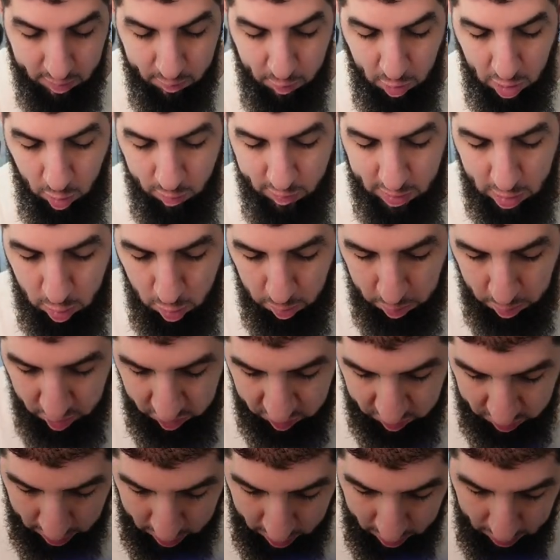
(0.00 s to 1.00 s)
Voilà, on va
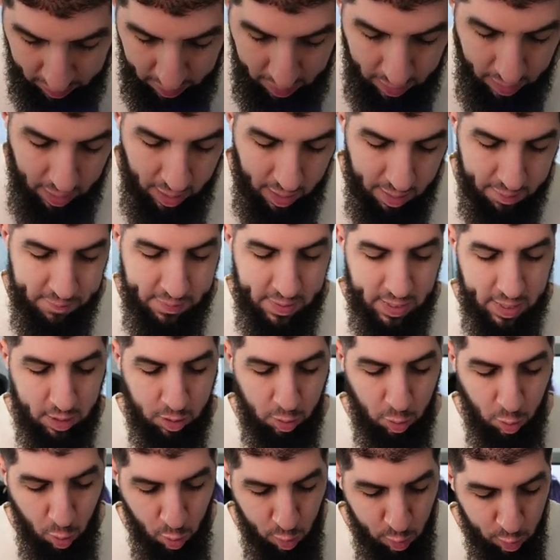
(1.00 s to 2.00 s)
commencer avec
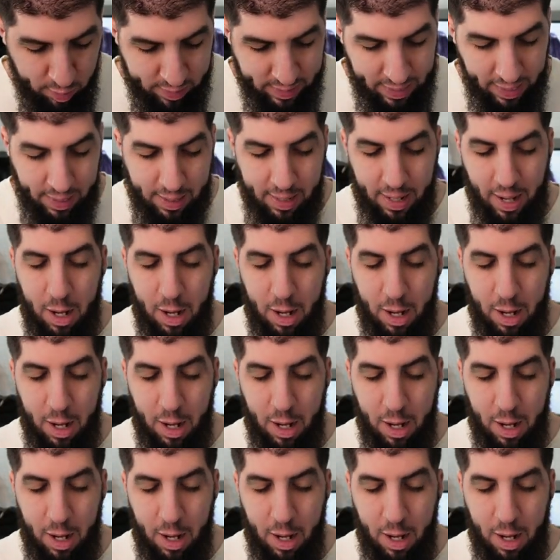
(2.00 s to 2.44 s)
le tag.